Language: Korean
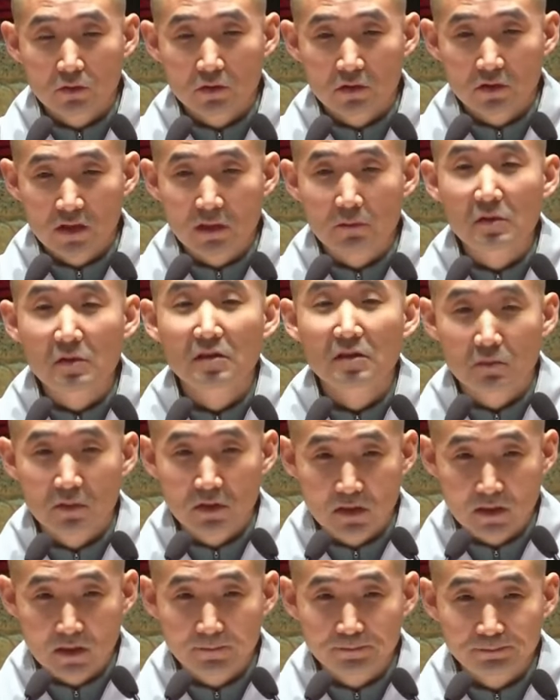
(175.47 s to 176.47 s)

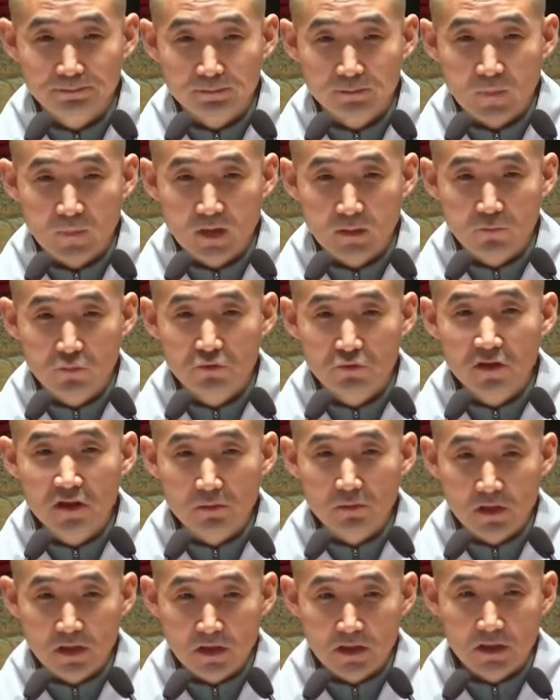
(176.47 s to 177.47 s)
재밌습니다.
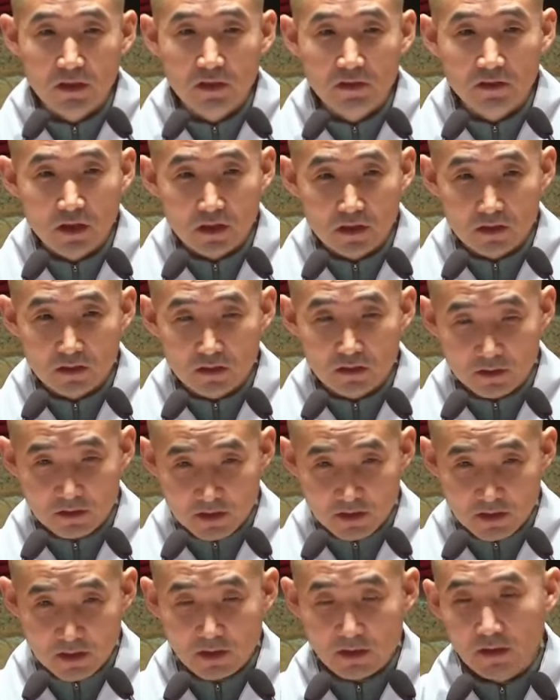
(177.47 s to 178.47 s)
부처님의 일대기를
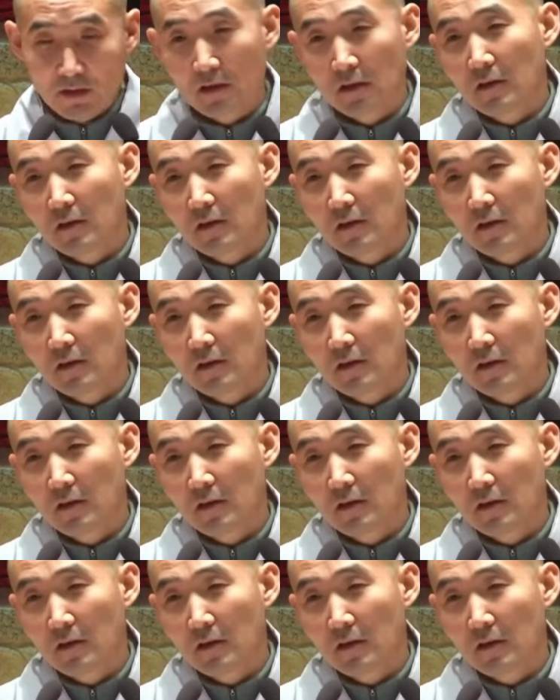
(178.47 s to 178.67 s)
이렇게